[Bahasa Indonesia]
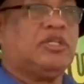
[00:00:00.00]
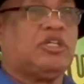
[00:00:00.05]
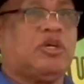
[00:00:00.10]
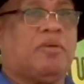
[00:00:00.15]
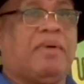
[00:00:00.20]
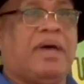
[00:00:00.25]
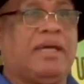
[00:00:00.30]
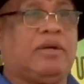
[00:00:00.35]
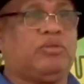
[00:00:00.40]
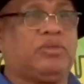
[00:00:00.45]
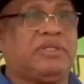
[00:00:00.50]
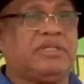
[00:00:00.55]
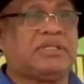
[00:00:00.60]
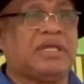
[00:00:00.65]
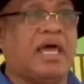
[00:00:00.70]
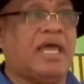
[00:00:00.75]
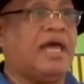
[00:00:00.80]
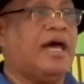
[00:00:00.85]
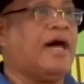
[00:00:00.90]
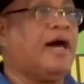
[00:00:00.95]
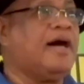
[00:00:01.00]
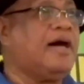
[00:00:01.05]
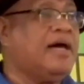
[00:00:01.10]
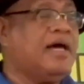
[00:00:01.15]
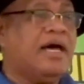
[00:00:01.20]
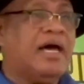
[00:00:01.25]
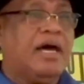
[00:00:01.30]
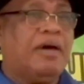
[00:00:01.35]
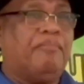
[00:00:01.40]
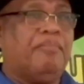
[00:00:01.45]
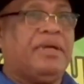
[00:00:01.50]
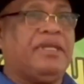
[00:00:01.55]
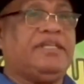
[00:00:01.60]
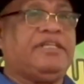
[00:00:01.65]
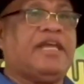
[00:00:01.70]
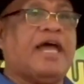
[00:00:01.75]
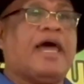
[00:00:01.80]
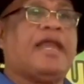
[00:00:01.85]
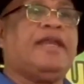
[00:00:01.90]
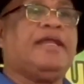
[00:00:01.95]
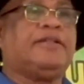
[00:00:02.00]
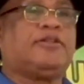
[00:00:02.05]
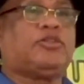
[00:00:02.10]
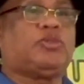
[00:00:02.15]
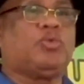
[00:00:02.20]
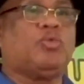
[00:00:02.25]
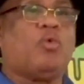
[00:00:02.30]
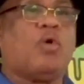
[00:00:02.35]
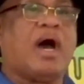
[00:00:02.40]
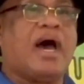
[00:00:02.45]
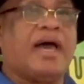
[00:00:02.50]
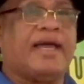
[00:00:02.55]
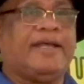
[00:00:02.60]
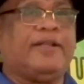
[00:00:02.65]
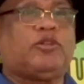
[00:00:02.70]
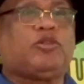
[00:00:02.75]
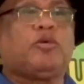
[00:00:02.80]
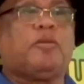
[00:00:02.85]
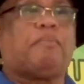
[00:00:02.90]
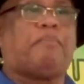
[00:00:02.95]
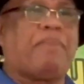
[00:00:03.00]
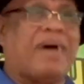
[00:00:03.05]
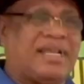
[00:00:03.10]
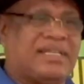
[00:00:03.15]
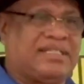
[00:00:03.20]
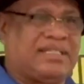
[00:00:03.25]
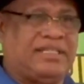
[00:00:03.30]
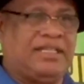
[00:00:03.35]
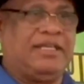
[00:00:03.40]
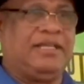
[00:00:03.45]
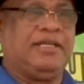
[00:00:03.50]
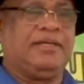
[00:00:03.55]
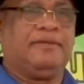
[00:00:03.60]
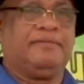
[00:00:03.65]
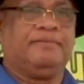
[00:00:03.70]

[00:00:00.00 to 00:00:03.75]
Coba ikuti saya, menjadi tua itu pasti.